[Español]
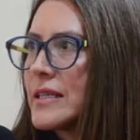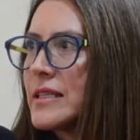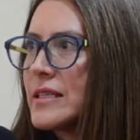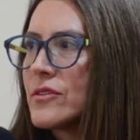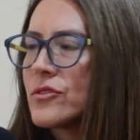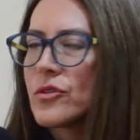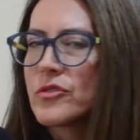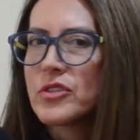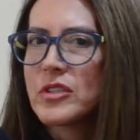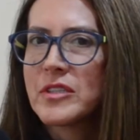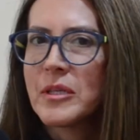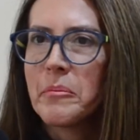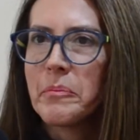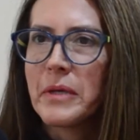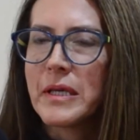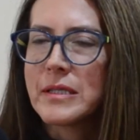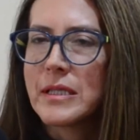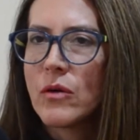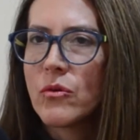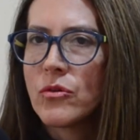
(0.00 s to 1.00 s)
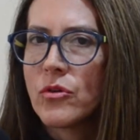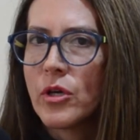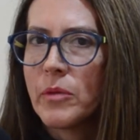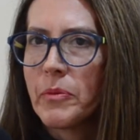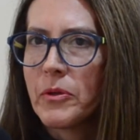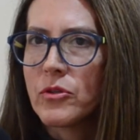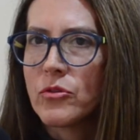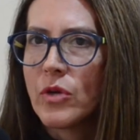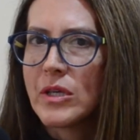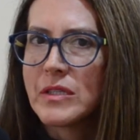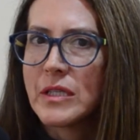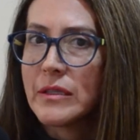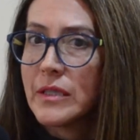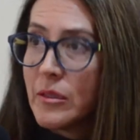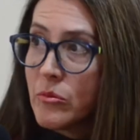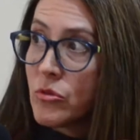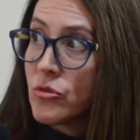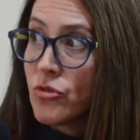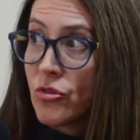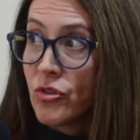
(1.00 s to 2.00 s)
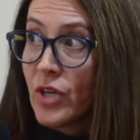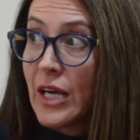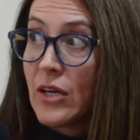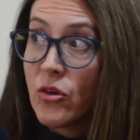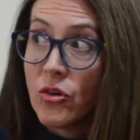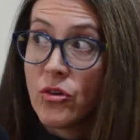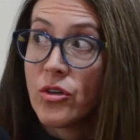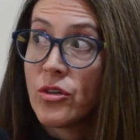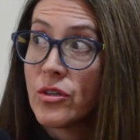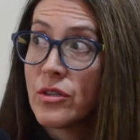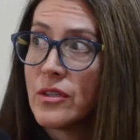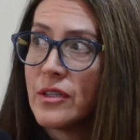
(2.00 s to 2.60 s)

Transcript: y entonces empieza uno de pronto a sentir mucho calor